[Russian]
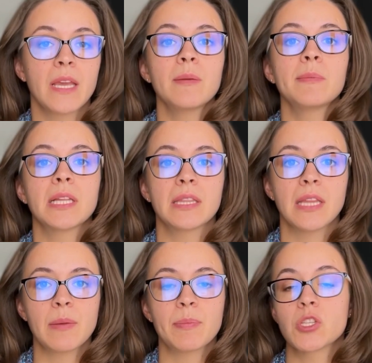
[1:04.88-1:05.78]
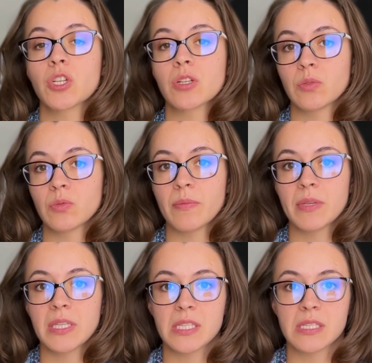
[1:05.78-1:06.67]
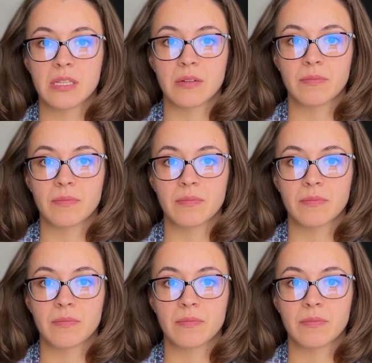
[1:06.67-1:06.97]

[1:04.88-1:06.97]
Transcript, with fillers: Именно так подчеркнула министр.